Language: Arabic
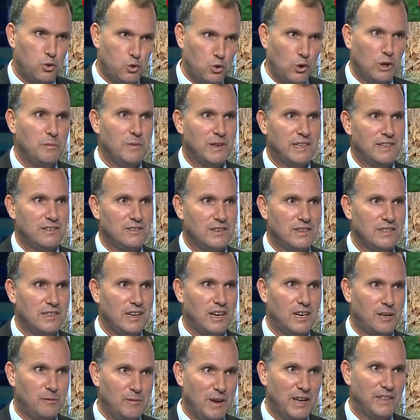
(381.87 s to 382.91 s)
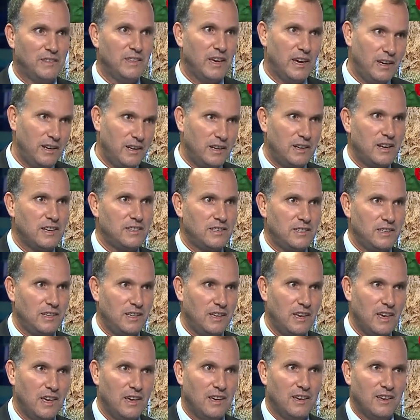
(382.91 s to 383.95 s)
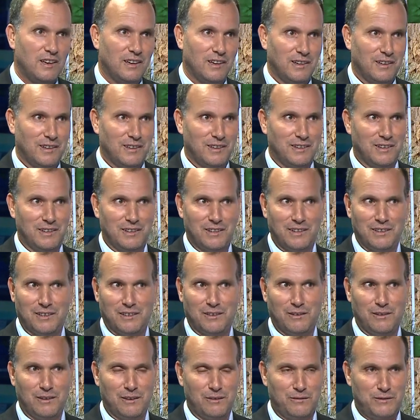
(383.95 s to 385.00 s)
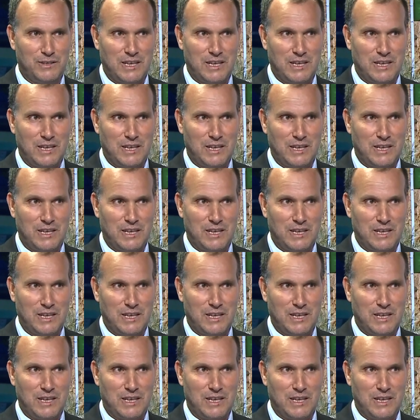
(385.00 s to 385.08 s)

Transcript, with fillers: واتهمت الجزائر بان هي التي آه،